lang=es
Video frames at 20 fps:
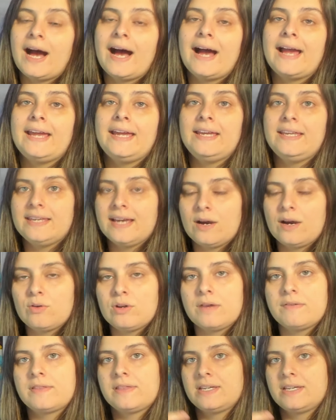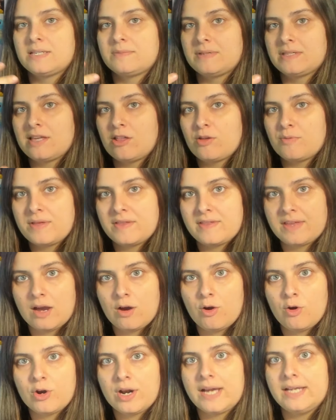Ahí ya, una vez hayas pasado
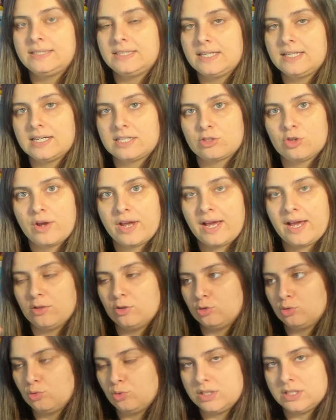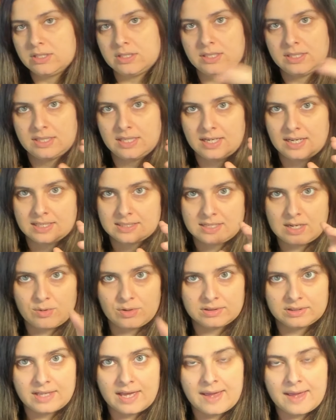media hora y tengas logueado Twitch y tengas la
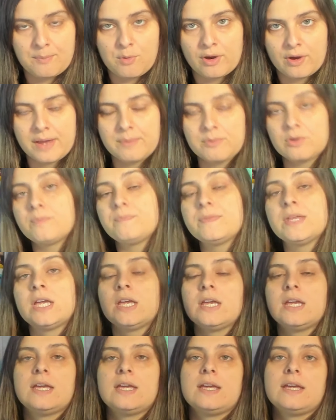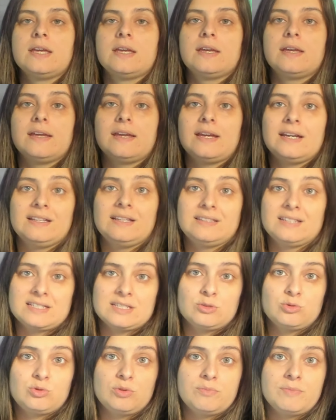cuenta de Pokémon,
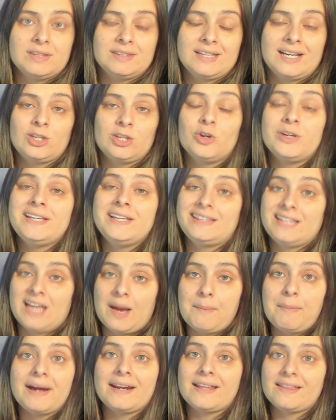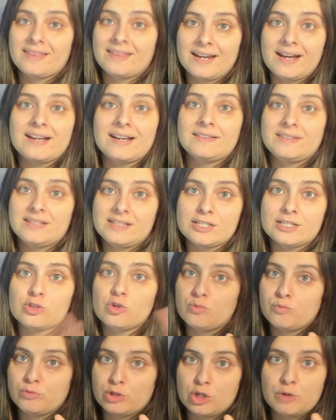entras en tu inventario y te aparecerá que tienes
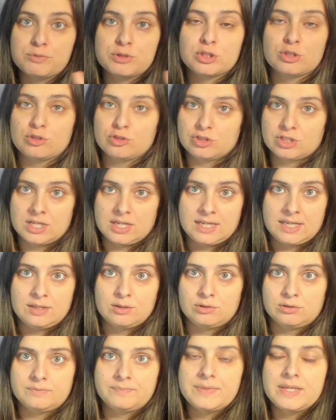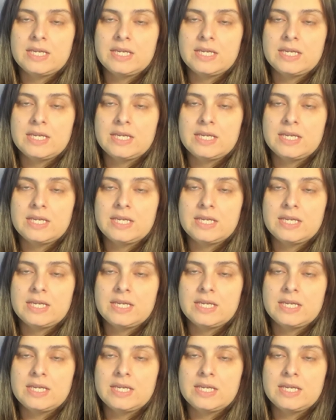un drops conseguido.